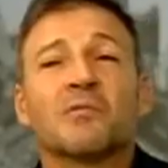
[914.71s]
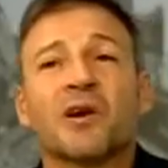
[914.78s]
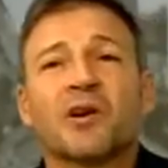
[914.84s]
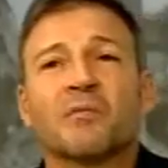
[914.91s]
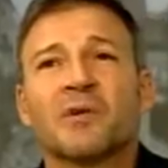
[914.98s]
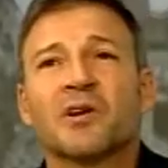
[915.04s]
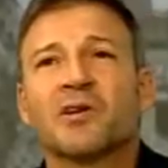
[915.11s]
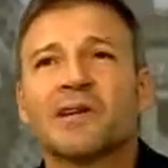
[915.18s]

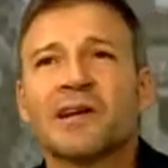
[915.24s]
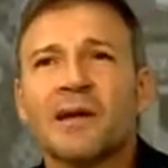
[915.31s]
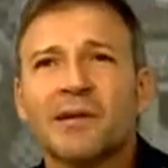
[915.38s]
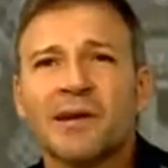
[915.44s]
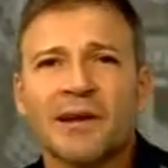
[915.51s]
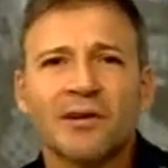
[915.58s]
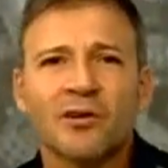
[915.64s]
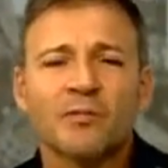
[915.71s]
Bueno, pero
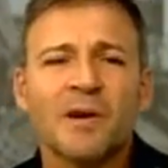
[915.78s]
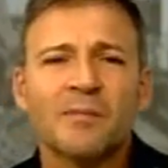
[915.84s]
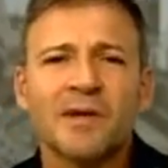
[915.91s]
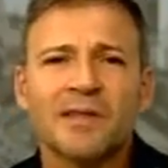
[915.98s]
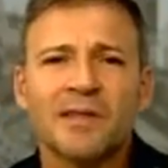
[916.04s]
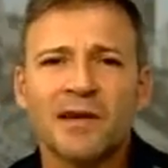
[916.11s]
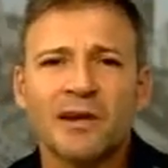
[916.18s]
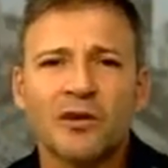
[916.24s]
sabes que
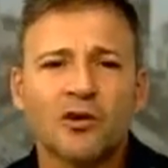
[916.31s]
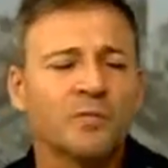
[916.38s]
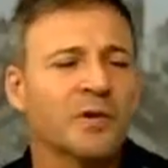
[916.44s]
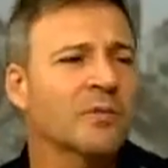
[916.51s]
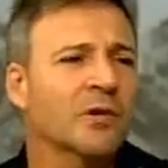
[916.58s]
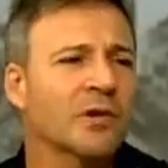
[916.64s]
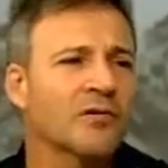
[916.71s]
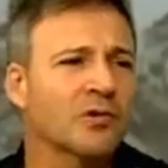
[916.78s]
normalmente los
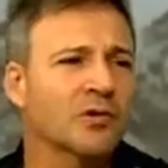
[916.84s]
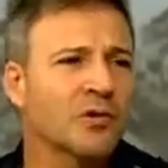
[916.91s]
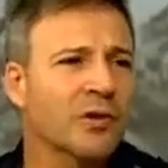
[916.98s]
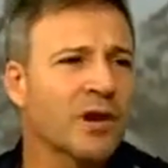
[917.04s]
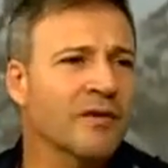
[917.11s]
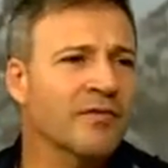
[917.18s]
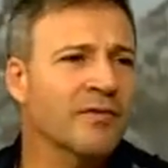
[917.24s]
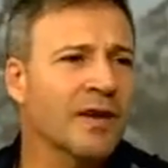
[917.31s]
premios de
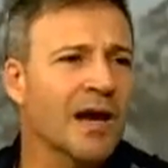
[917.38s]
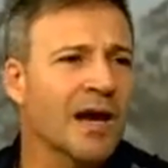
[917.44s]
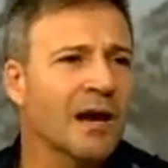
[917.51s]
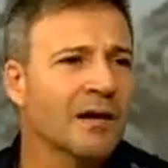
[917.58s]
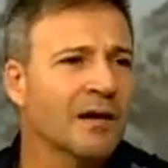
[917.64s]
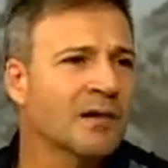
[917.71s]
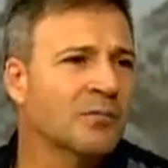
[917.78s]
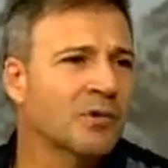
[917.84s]
fotografía
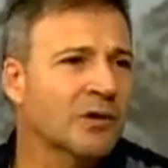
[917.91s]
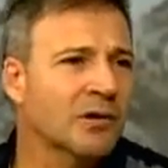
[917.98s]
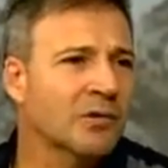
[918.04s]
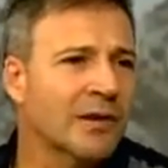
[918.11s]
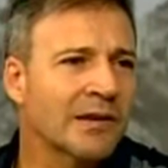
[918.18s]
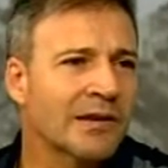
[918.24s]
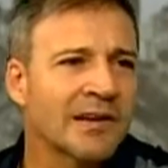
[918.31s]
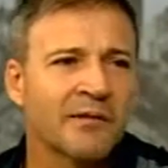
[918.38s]
pues
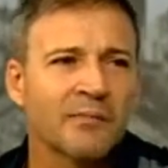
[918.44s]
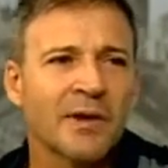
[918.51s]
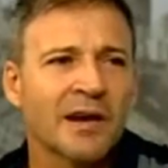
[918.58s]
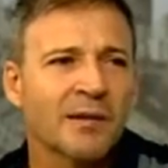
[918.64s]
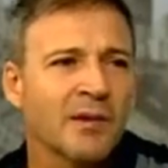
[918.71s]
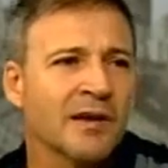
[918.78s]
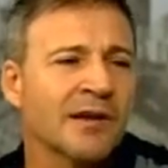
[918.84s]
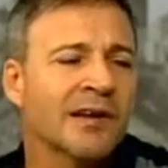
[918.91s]
suelen ser más
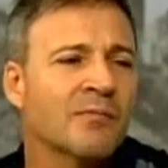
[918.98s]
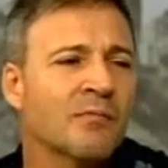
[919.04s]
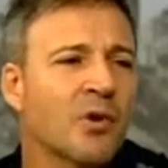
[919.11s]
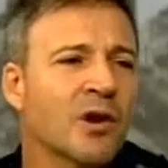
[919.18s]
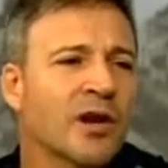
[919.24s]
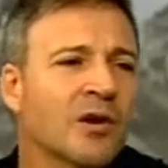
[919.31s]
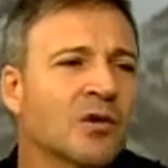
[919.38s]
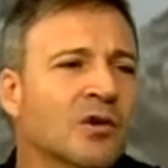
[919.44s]
bien
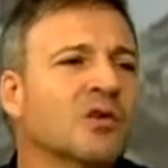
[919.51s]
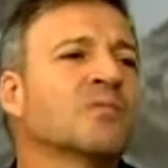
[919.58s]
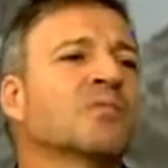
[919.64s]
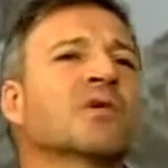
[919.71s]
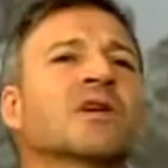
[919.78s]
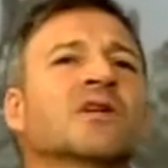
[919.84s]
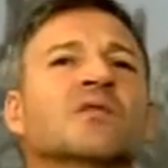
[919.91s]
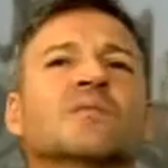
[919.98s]
simbólicos y un
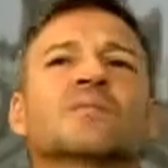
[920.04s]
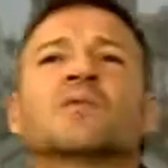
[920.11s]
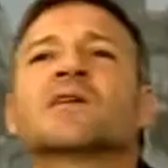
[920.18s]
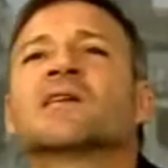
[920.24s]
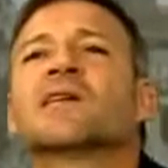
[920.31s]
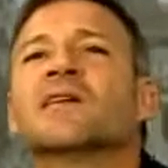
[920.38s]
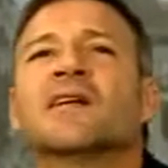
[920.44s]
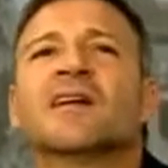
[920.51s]
poquito
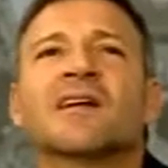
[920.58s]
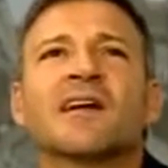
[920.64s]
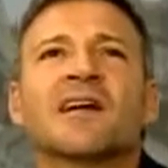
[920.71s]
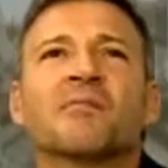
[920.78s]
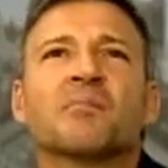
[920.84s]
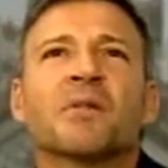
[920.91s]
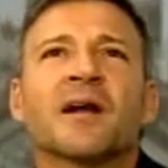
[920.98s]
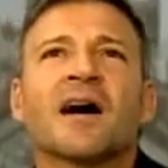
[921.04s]
pues
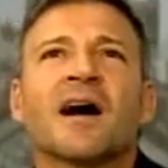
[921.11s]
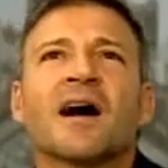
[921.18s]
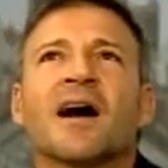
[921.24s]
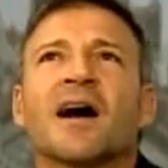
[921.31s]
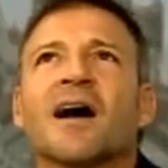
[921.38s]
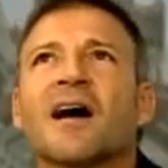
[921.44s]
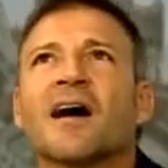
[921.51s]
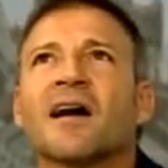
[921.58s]
eh,
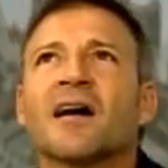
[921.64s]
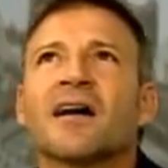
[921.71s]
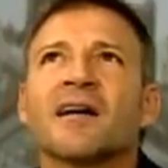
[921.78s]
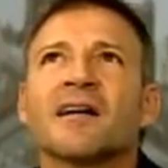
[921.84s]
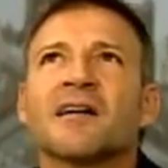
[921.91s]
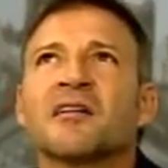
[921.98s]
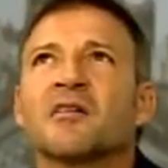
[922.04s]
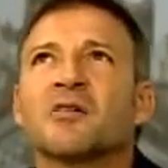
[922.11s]
para
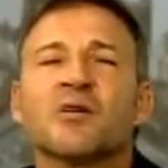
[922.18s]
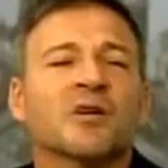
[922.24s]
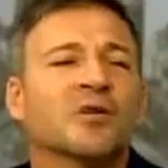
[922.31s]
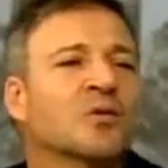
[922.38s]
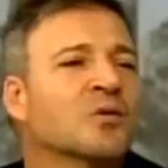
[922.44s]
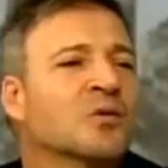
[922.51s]
eh,